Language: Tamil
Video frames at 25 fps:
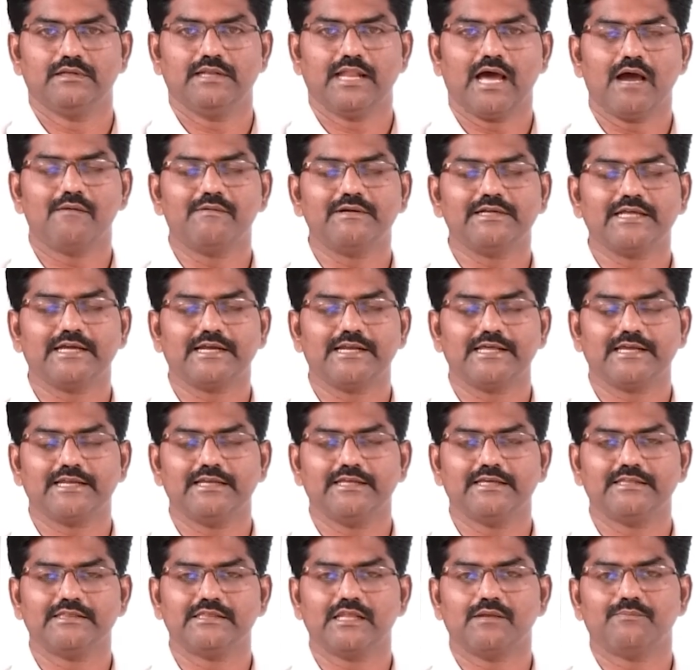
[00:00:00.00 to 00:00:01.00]
லாவண்ட
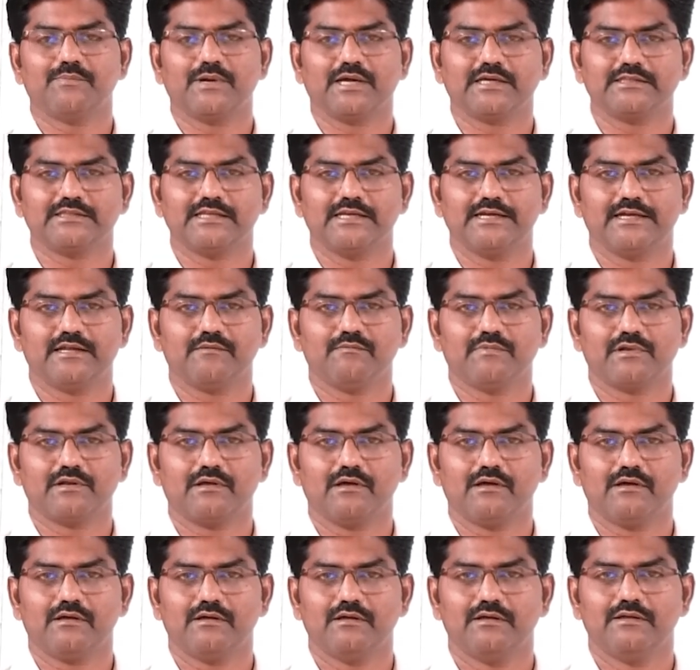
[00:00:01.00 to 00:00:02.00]
கணக்கில் எந்த பக்கத்தில்
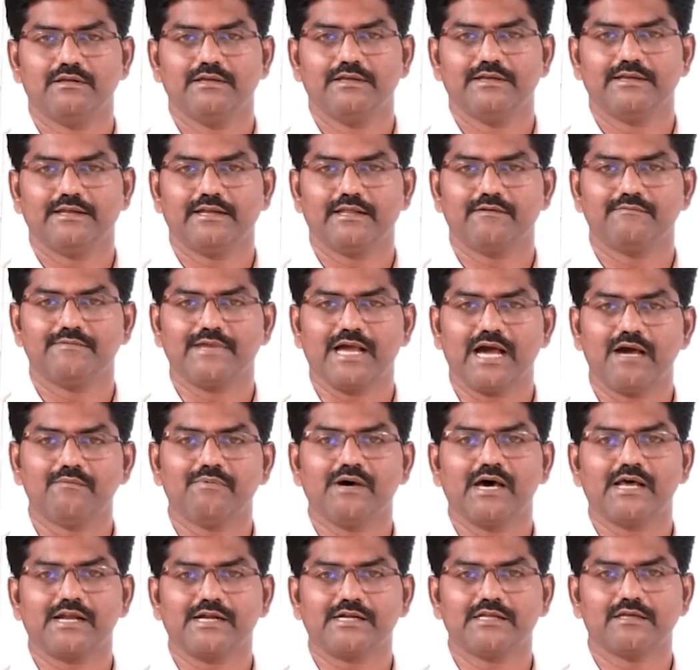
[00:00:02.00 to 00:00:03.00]
இடம்பெறும் ஏன்னா
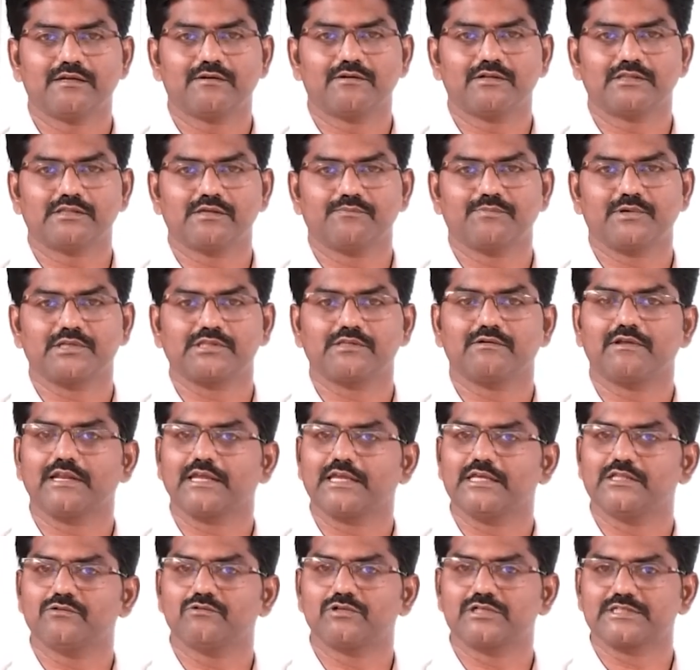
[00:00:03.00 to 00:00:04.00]
வியாபார நிறுவனத்தை பொறுத்த
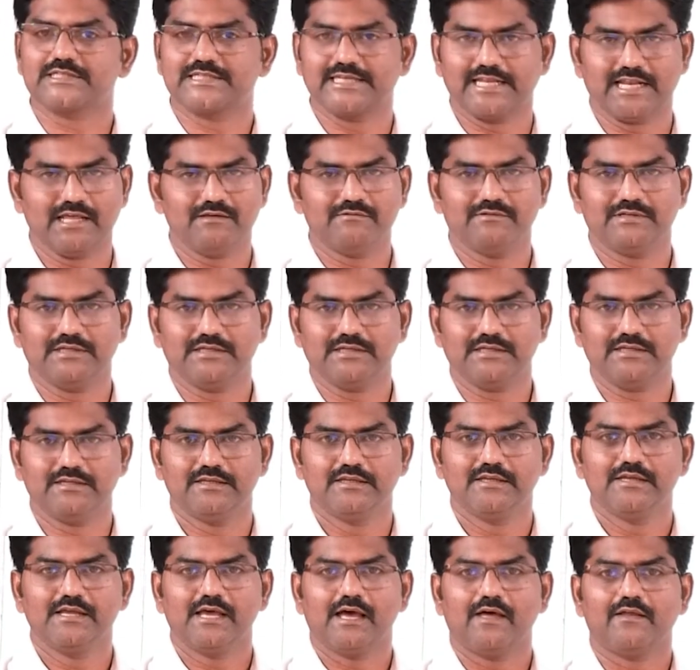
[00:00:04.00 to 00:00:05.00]
வரைக்கும் இது ஒரு செலவு
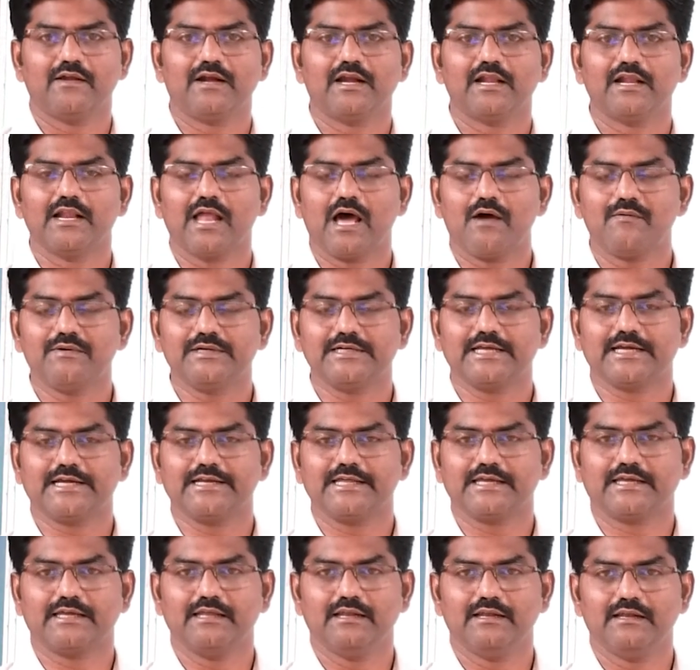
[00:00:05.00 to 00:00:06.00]
அதனால் லாவண்ட
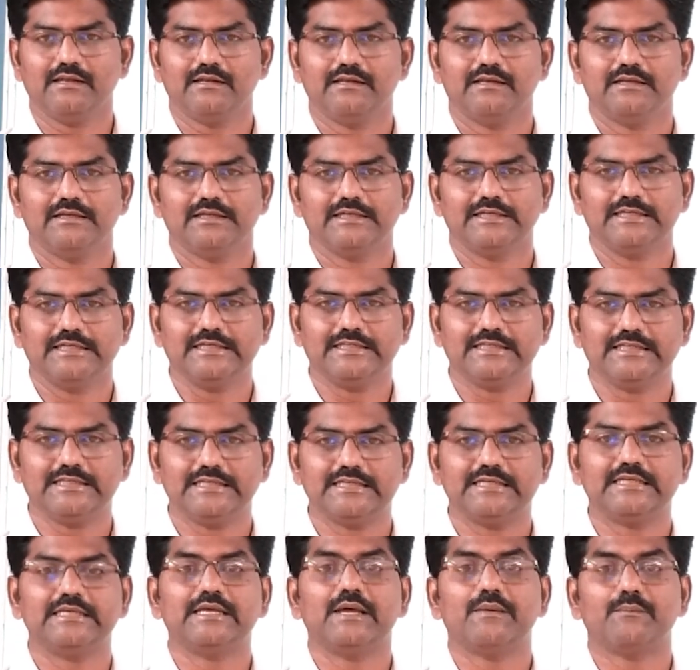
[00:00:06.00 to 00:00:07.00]
கணக்கில் இது
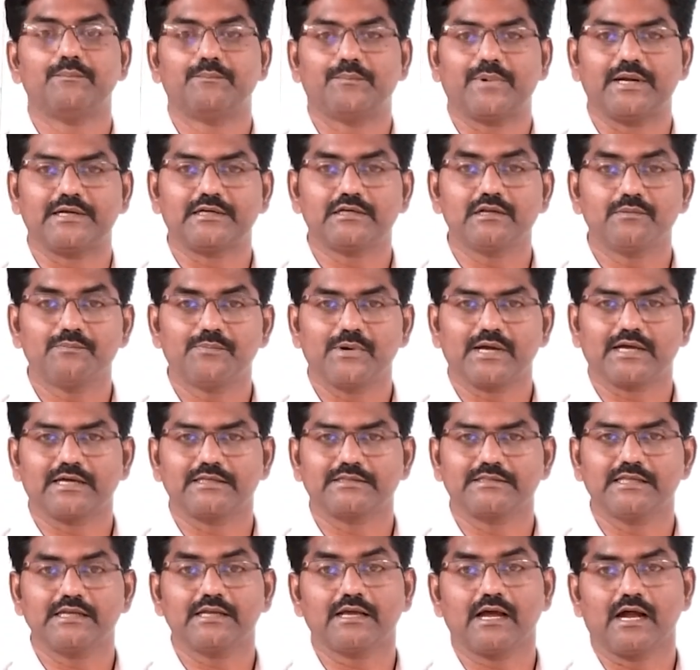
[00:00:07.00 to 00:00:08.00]
பற்று
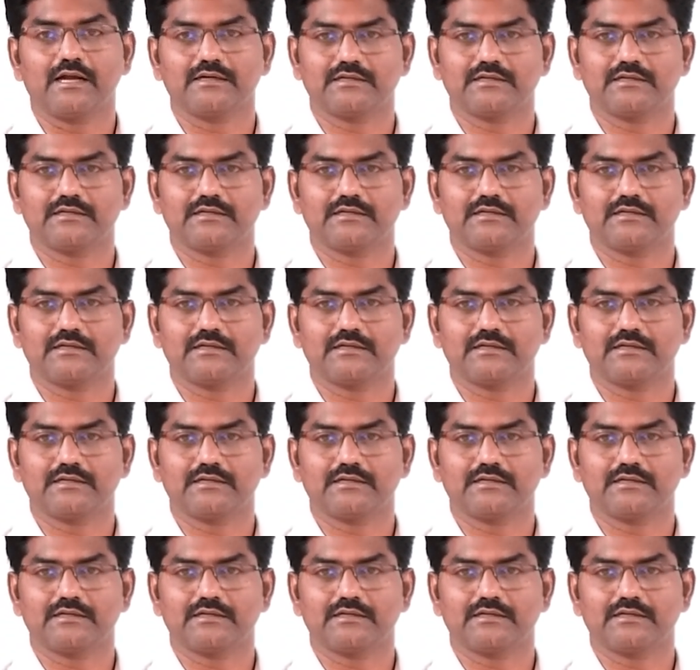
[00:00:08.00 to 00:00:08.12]
பக்கத்தில்